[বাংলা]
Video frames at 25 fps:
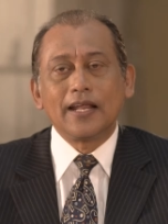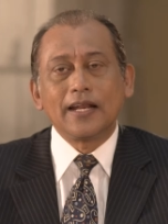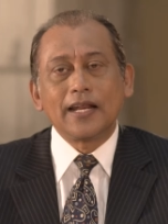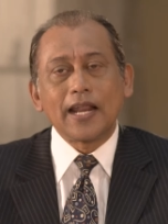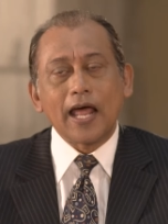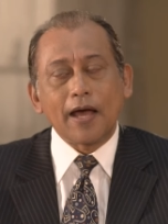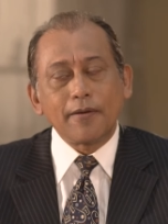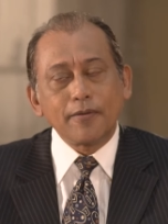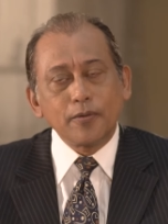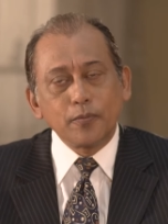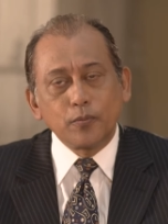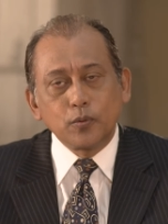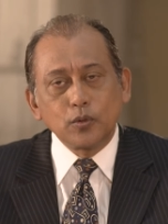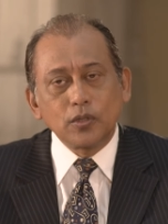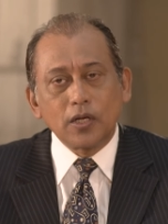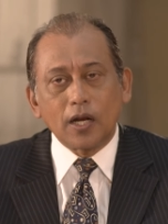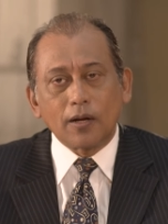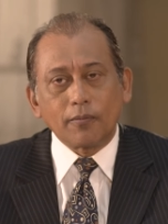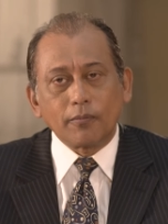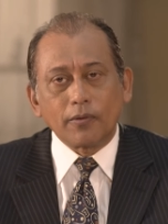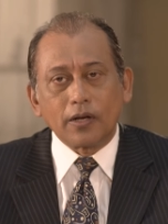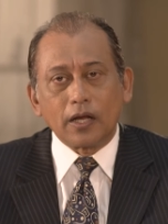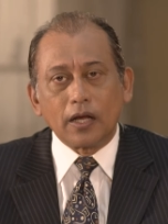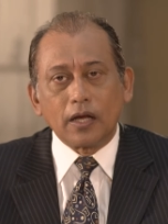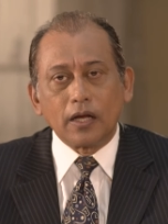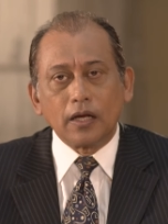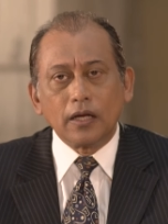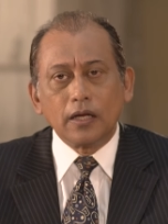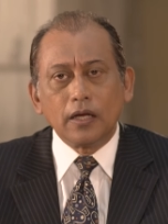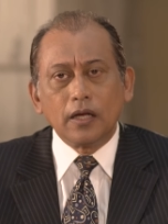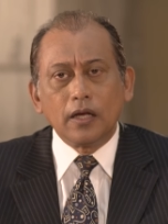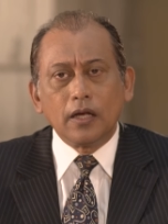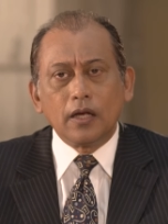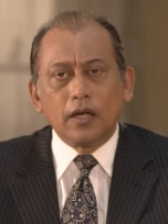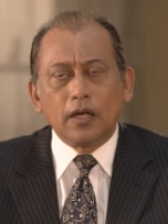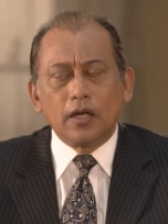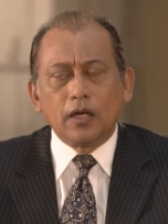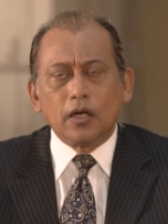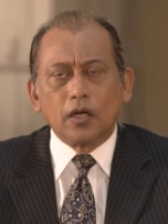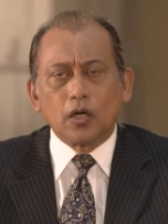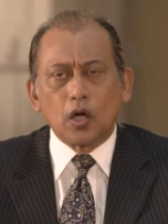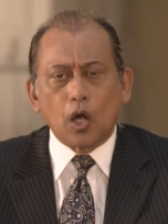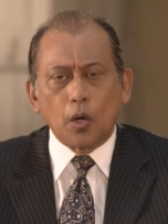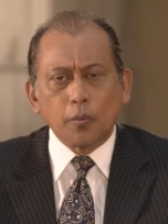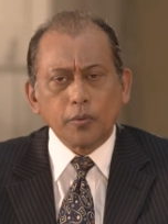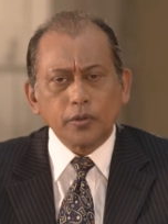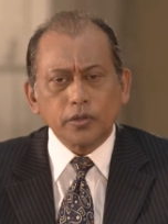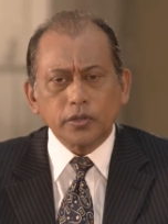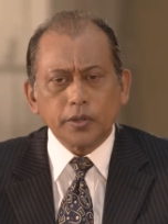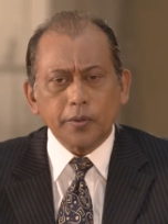না আমি বুঝলাম না
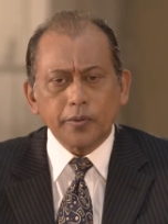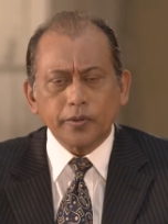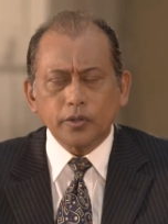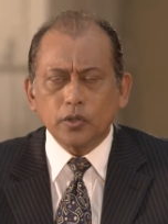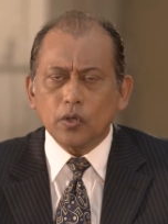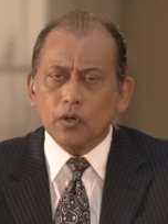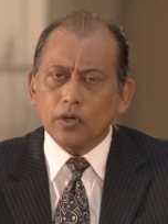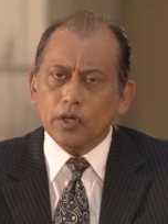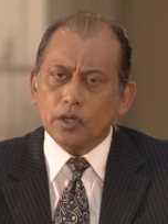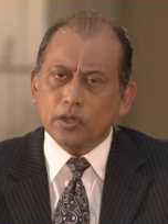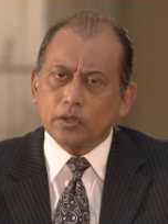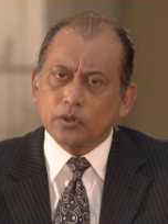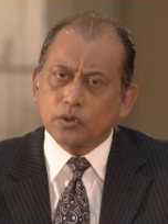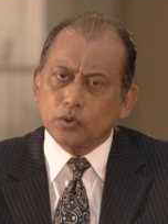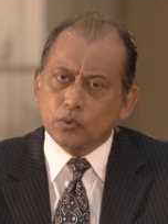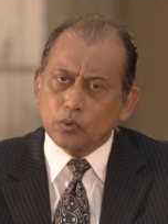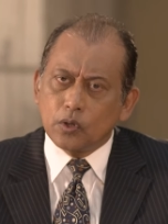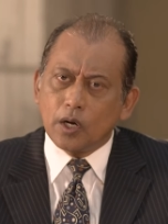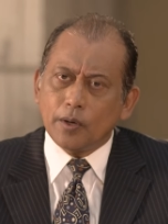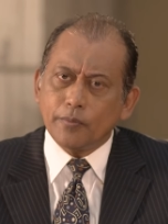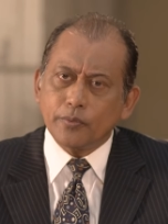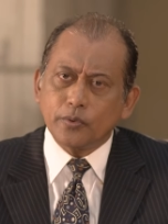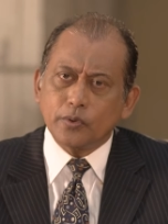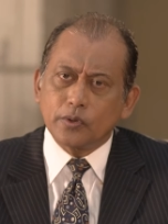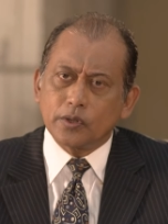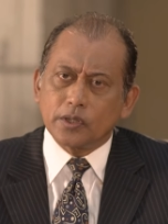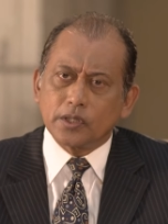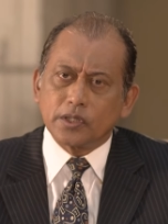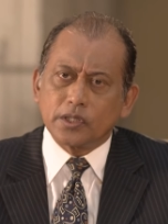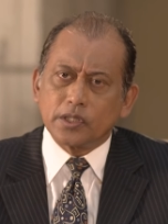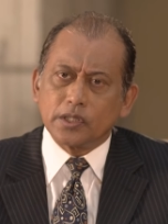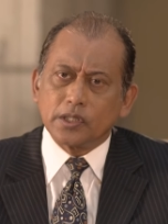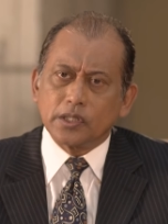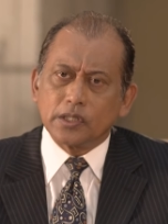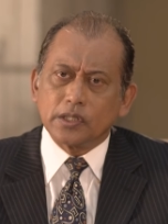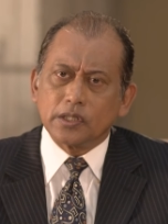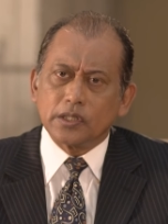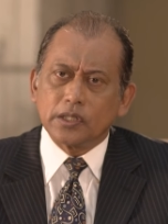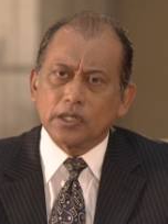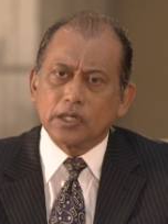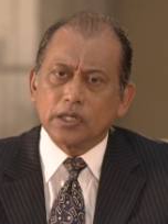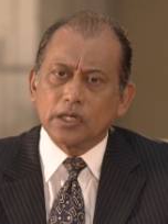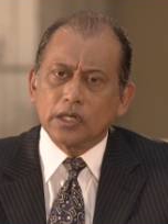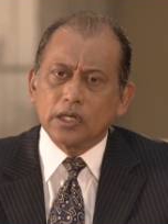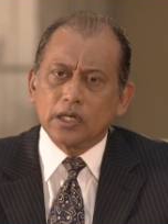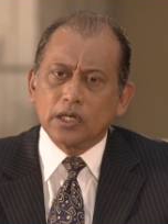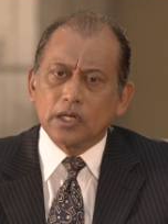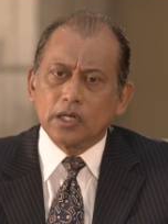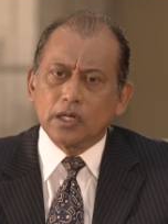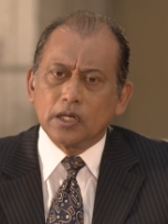রহমত তো অনেক সুনাম শুনেছি
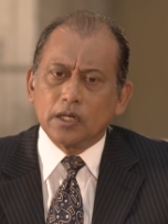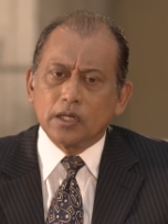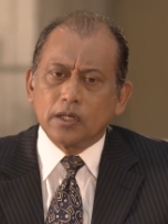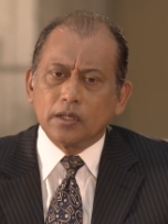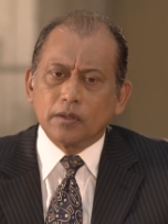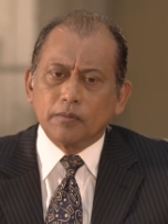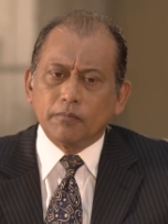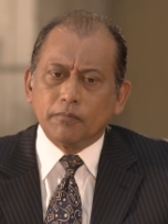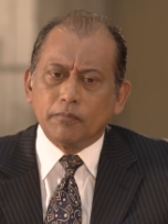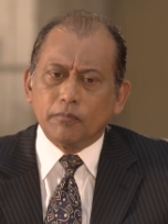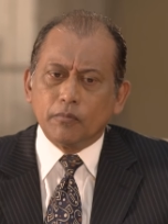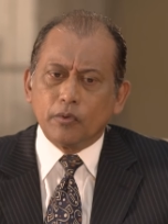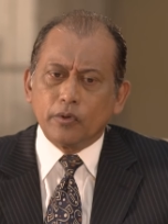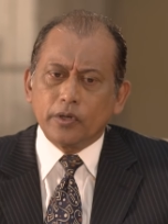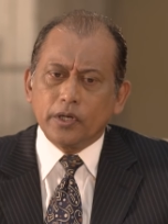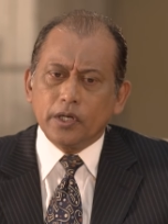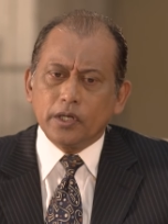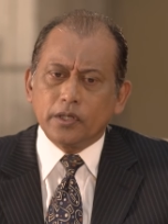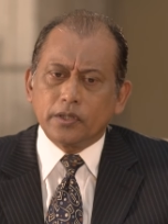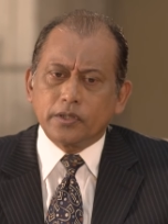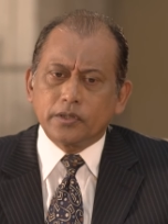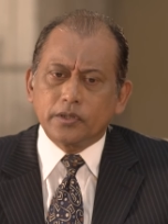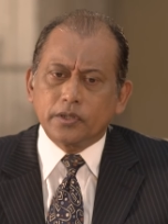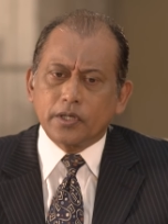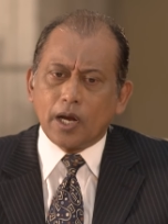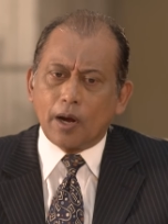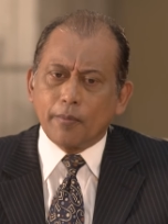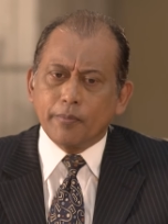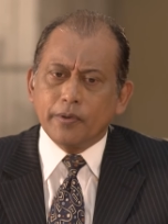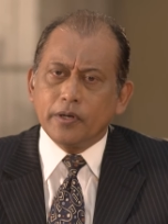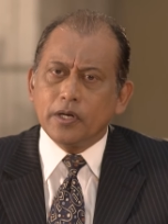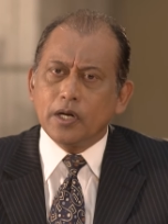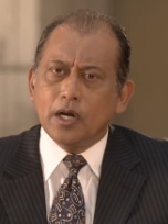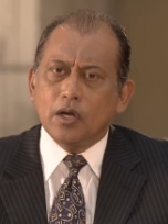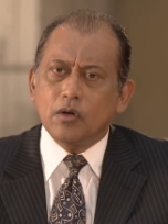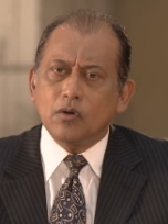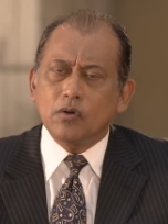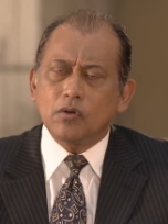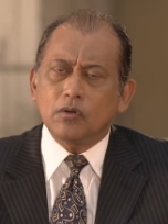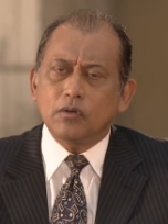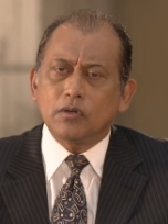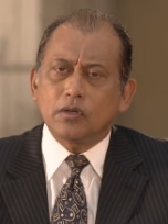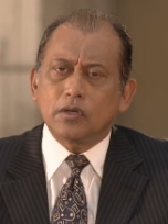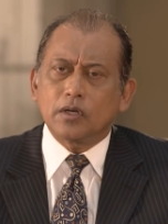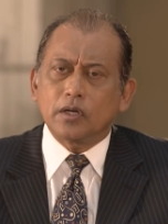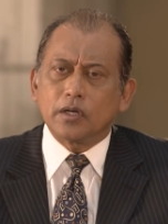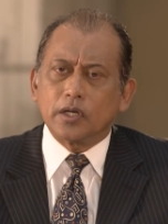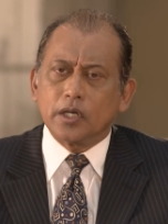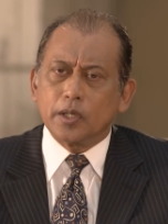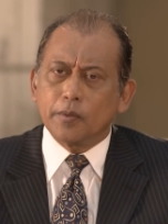মনির জামিন না হোক
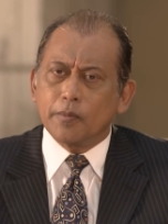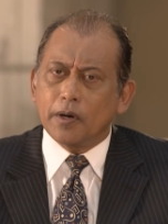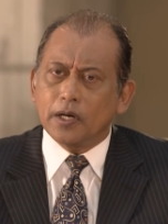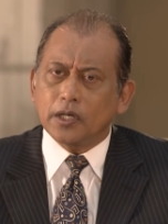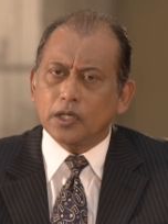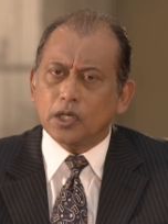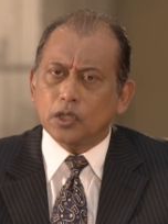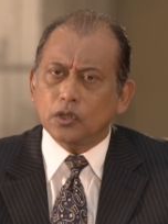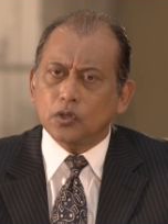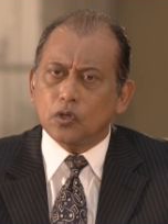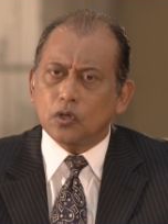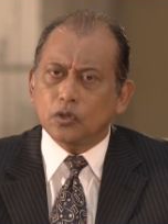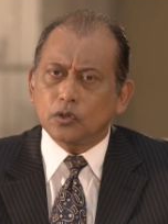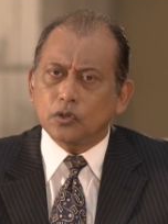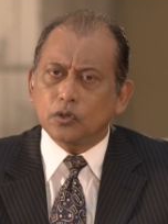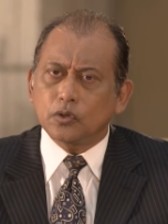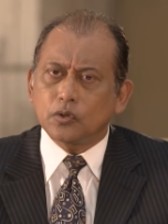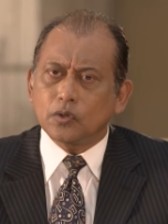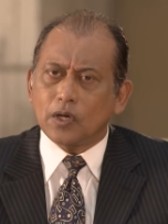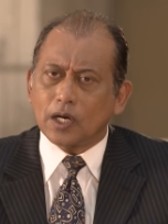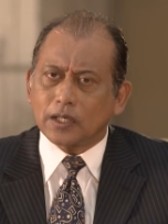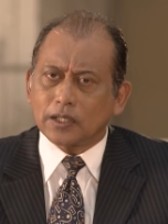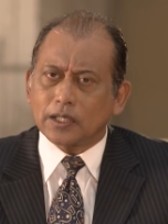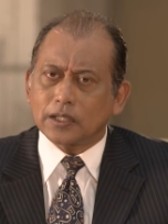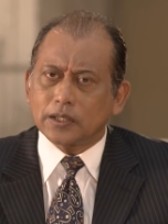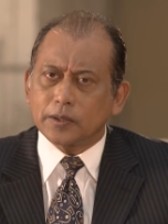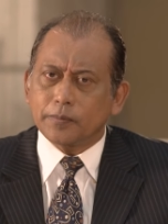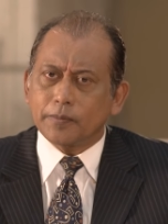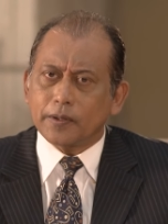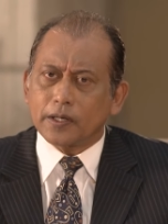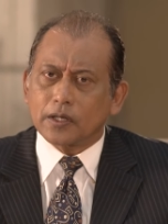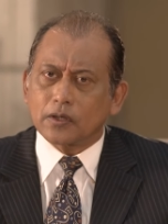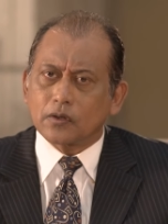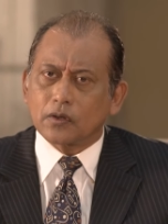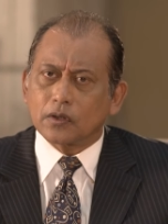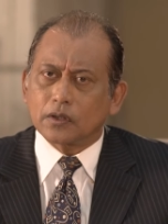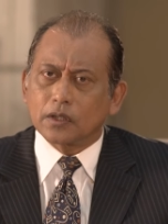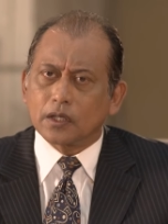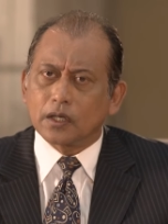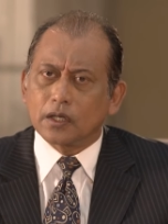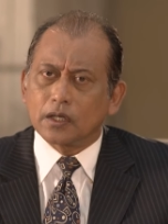রিমান্ডটা তো অন্তত আটকাতে পারার কথা